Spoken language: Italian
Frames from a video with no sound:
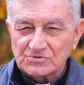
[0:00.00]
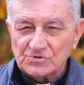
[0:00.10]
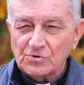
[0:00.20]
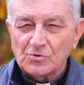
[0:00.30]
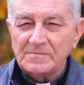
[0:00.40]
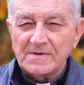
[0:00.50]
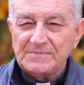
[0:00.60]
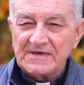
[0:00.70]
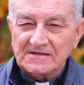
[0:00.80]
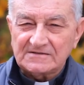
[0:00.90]
sono come
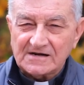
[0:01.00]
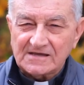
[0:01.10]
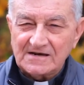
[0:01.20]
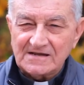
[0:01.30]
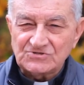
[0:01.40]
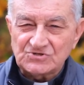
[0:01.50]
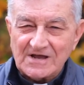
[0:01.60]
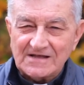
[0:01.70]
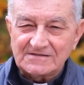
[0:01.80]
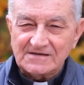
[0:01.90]
pietre che
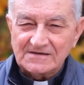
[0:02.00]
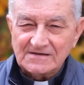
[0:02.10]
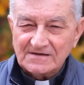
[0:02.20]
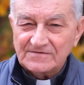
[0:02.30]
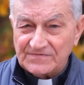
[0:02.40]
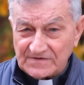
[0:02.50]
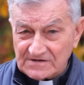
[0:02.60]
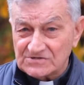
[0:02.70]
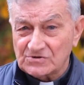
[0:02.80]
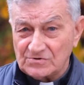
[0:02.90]
lanciate
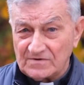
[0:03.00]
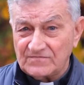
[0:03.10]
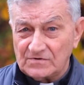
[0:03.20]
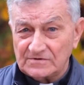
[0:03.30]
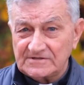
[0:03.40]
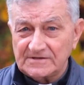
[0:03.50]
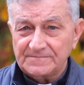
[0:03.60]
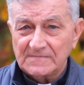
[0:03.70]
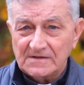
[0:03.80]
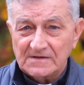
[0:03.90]
feriscono a
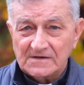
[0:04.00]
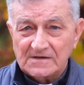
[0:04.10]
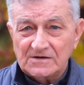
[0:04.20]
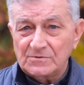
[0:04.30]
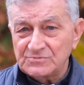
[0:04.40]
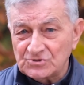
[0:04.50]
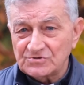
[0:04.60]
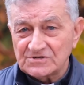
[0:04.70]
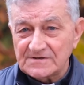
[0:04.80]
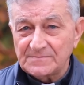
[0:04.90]
volte e non
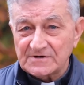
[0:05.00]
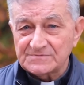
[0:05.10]
bisogna sempre